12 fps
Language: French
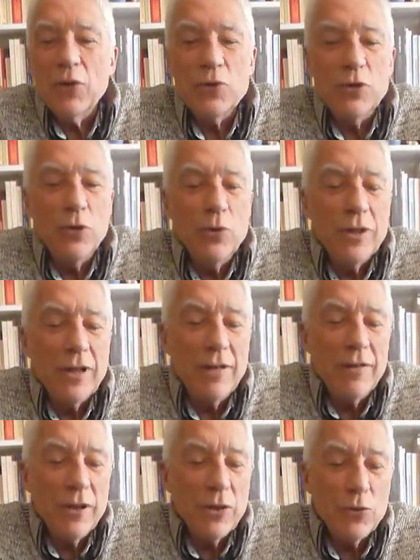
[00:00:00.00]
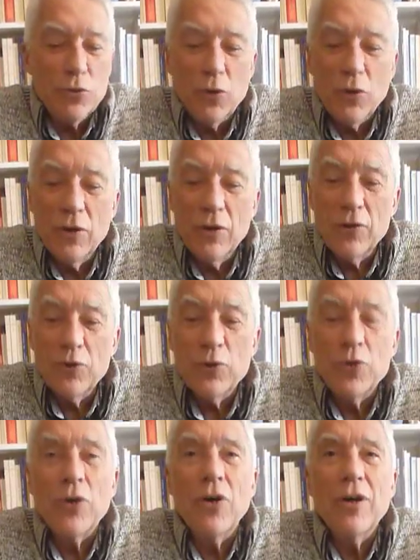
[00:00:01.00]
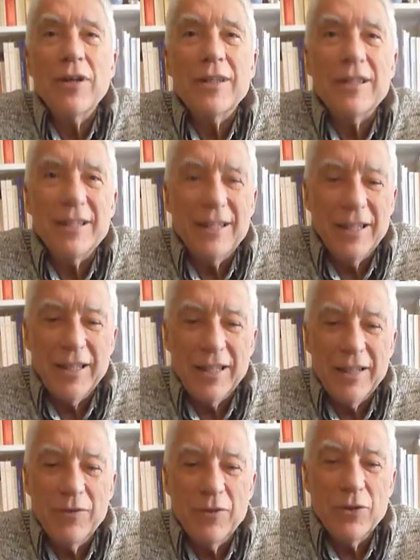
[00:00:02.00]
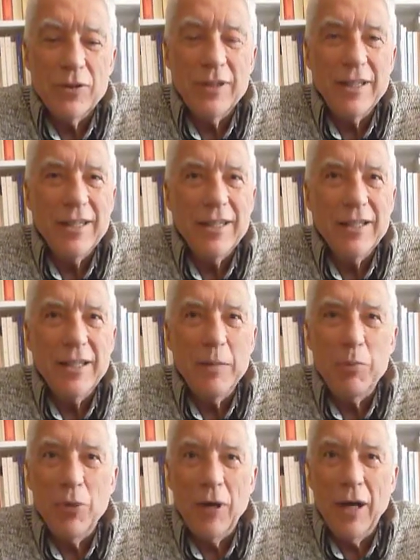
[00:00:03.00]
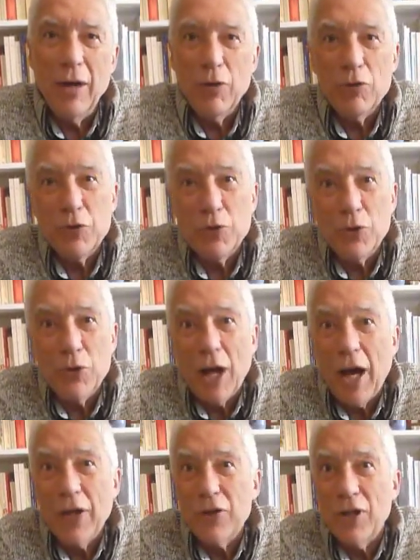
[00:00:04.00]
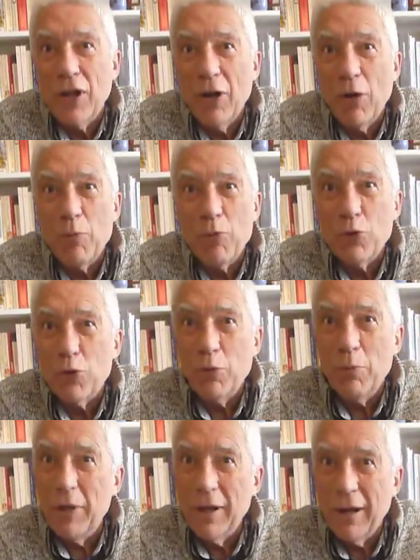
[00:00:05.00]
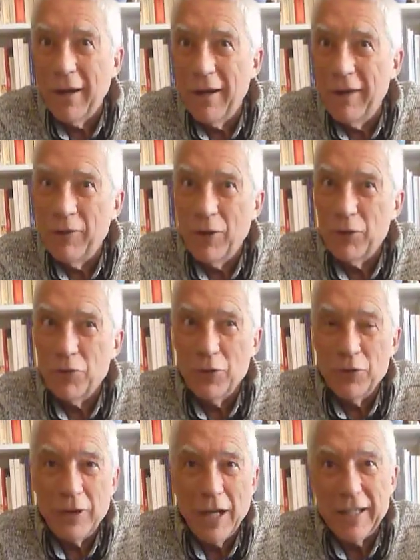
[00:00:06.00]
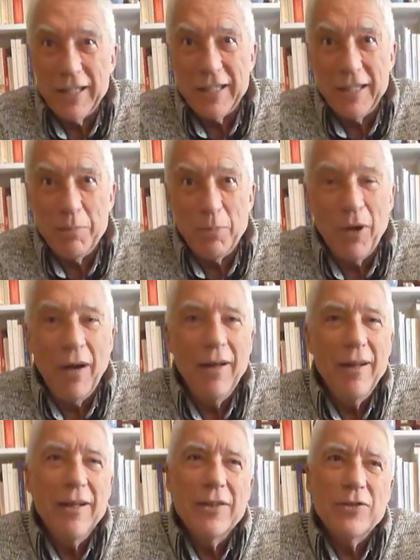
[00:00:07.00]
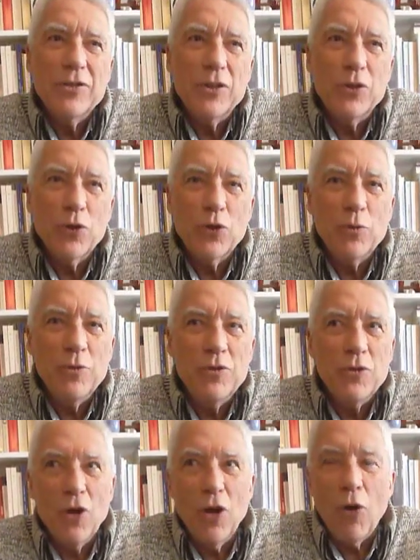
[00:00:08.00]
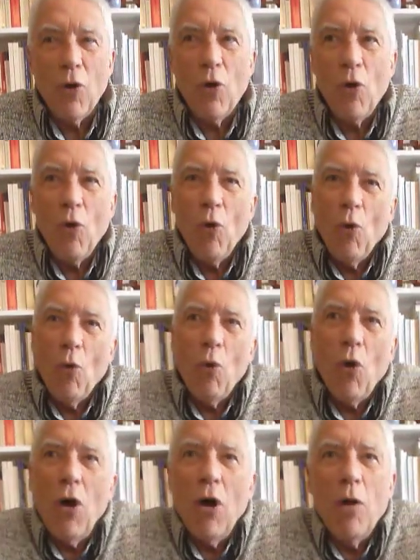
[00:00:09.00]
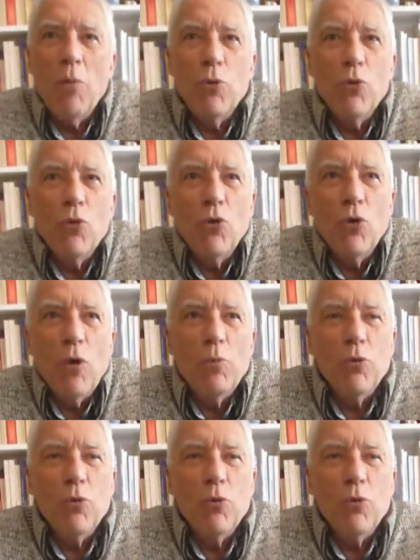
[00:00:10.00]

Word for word: continue à travers d'autres euh, auteurs qui écrivent euh, des, des polars. Alors c'est un caractère un peu comme Maigret, c'est un archétype, c'est un commissaire euh, un peu,